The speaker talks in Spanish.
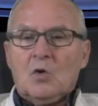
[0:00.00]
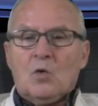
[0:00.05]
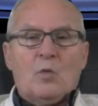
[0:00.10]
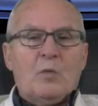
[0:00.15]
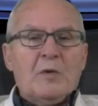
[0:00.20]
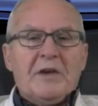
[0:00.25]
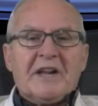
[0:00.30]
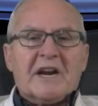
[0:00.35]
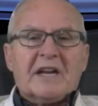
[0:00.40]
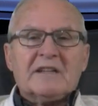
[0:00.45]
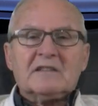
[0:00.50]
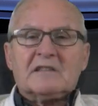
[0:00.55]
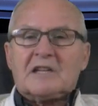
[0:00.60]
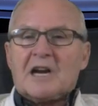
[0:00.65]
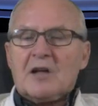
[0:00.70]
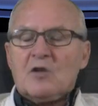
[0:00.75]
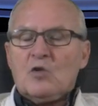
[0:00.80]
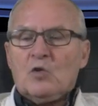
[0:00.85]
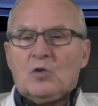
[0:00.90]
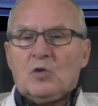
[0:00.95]
hubiera
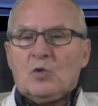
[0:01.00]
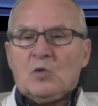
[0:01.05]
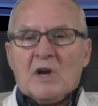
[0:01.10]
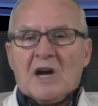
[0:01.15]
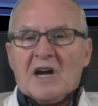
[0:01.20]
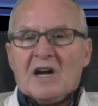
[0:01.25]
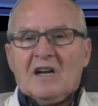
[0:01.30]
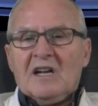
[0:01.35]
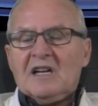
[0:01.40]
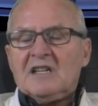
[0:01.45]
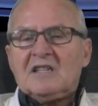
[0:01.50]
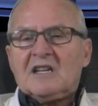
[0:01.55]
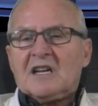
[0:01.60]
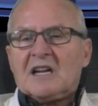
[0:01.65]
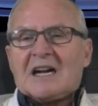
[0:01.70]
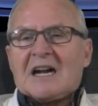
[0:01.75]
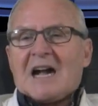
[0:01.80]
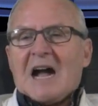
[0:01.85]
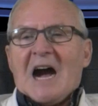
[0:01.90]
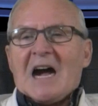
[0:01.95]
entrado en una
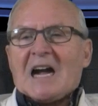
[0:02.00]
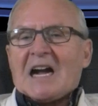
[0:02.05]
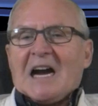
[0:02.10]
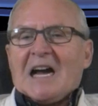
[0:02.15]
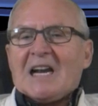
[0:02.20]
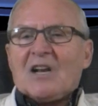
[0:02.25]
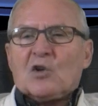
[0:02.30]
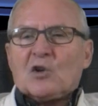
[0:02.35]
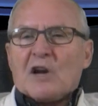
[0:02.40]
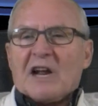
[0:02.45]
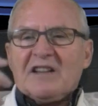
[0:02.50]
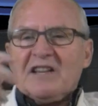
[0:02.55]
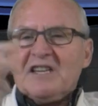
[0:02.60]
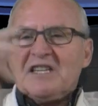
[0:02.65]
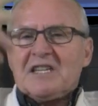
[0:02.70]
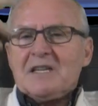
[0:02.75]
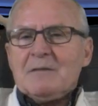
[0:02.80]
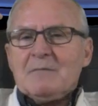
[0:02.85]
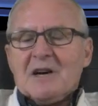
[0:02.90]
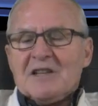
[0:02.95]

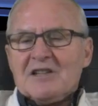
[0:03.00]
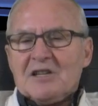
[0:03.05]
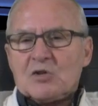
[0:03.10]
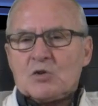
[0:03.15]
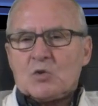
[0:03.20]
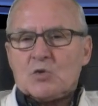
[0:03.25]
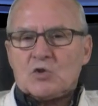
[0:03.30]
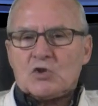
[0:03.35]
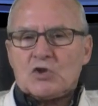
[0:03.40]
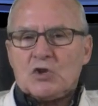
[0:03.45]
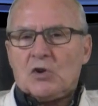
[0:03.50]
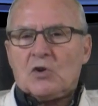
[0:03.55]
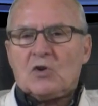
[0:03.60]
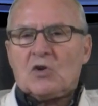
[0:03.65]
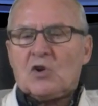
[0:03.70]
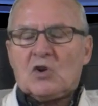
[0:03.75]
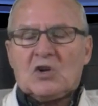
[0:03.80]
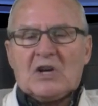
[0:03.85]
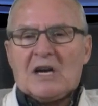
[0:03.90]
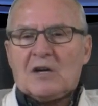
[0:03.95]
acaloradísima
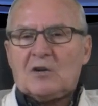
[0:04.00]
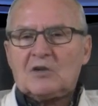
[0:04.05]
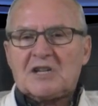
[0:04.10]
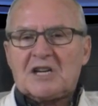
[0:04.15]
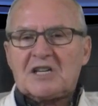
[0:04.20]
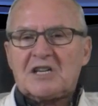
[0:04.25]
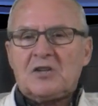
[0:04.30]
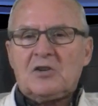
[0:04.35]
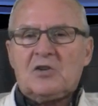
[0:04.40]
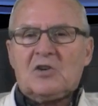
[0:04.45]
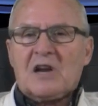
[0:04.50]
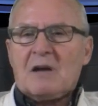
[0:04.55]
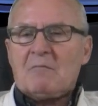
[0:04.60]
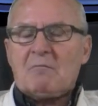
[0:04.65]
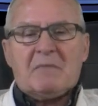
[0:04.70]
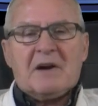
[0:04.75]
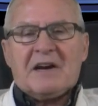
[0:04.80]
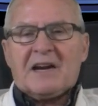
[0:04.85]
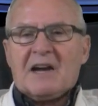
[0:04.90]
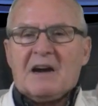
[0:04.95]
discusión con la otra señora
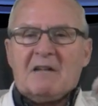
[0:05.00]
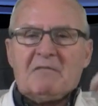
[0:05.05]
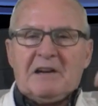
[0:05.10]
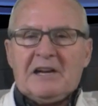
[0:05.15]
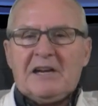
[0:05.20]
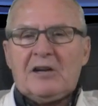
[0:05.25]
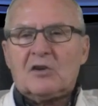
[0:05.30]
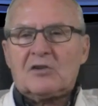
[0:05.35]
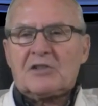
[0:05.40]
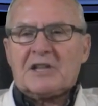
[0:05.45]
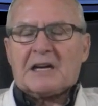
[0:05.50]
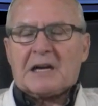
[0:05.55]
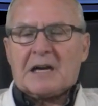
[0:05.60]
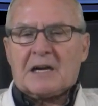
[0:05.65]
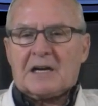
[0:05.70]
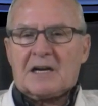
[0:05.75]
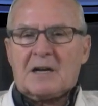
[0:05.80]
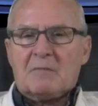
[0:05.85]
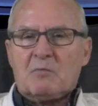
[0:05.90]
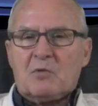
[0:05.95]
para abrir o
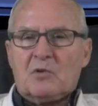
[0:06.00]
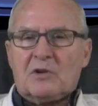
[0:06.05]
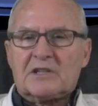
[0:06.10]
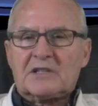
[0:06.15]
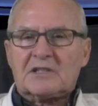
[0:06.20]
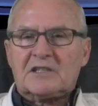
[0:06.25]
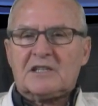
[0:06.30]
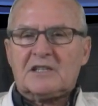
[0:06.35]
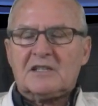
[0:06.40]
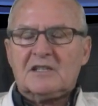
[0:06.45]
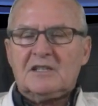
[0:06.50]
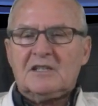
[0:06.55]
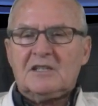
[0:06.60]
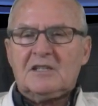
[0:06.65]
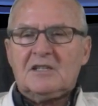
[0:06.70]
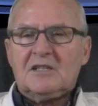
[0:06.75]
cerrar la puerta.